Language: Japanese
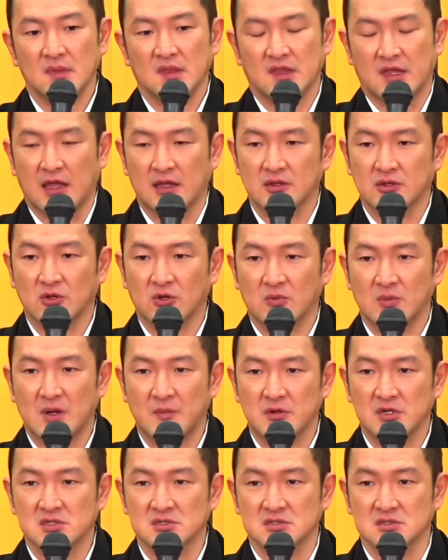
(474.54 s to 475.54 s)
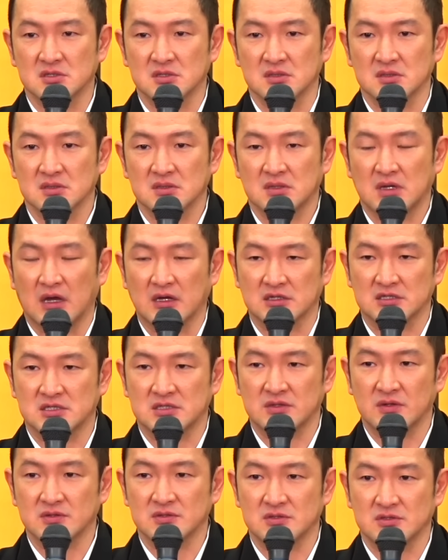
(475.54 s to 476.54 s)
伝統を守りつつ革
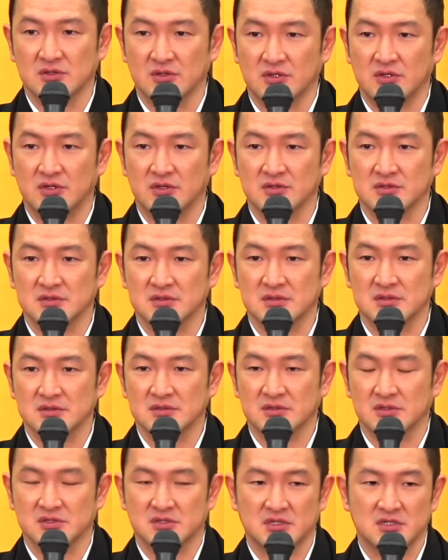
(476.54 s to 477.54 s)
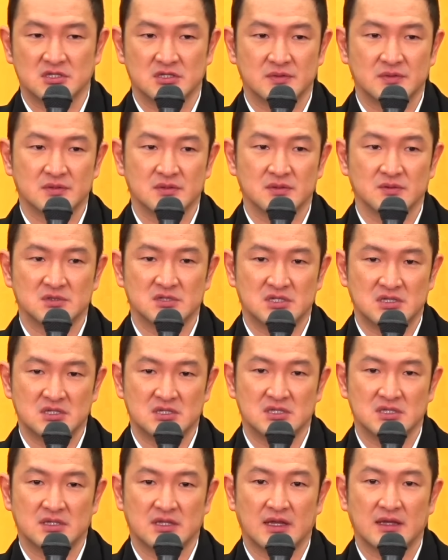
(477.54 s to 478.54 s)
新を追求するそして自分を信
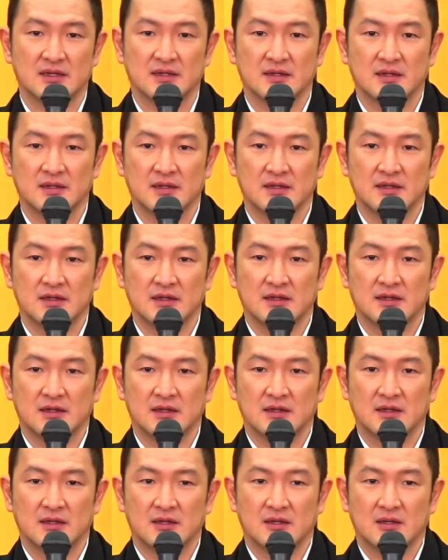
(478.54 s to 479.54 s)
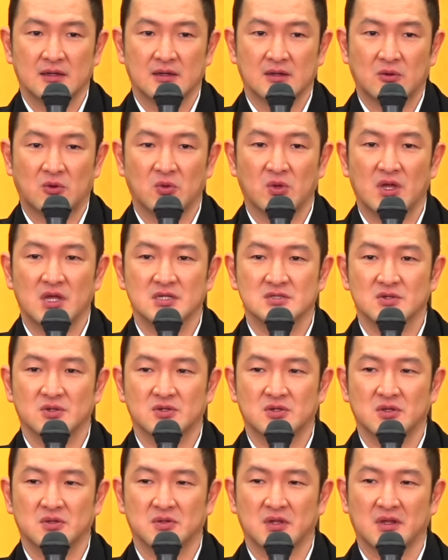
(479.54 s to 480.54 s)
じてこの映像っ
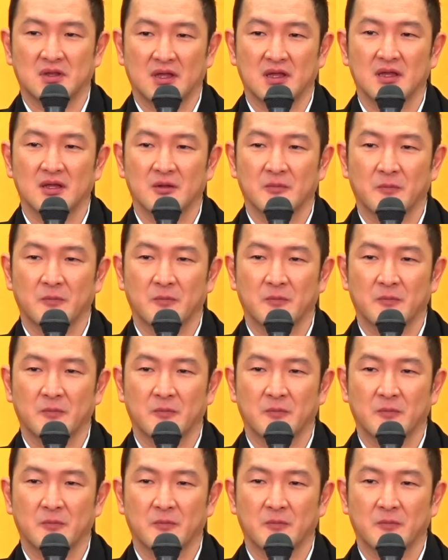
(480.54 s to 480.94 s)
ていうのはね